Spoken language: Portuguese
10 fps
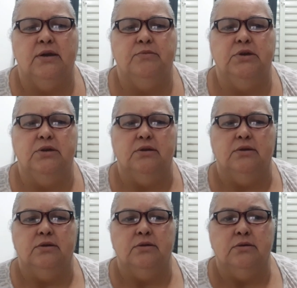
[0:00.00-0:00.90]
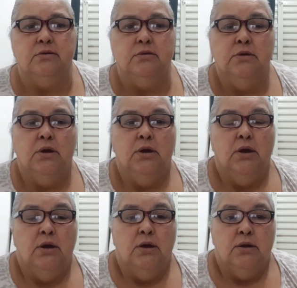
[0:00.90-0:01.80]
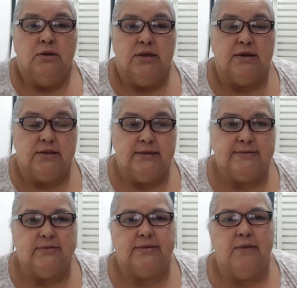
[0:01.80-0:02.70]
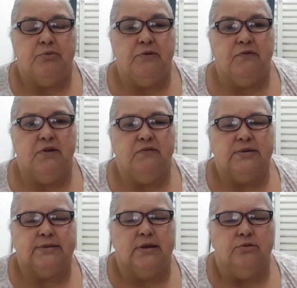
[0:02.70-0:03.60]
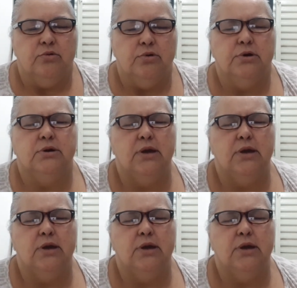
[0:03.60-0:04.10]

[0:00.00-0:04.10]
em mim. Que Cristo sempre viva, Senhor,